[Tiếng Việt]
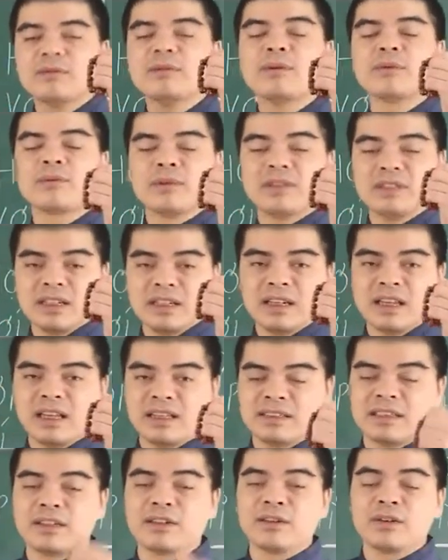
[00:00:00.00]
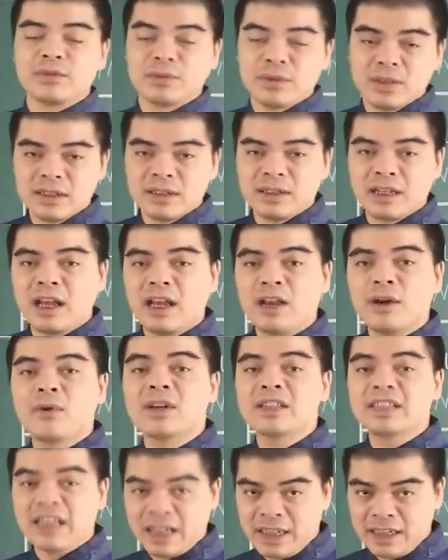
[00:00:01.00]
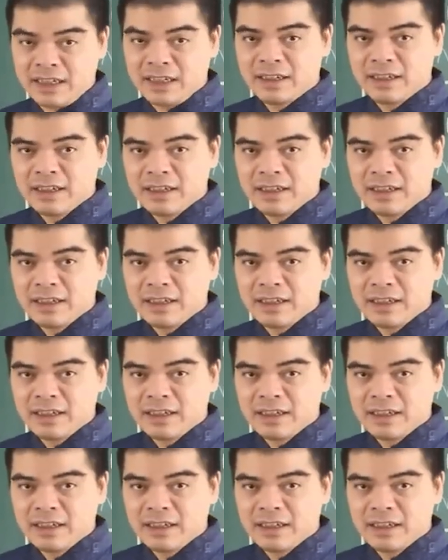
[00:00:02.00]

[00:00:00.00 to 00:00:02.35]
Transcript: tam hợp quý nhân là dần ngọ tuất để hóa giải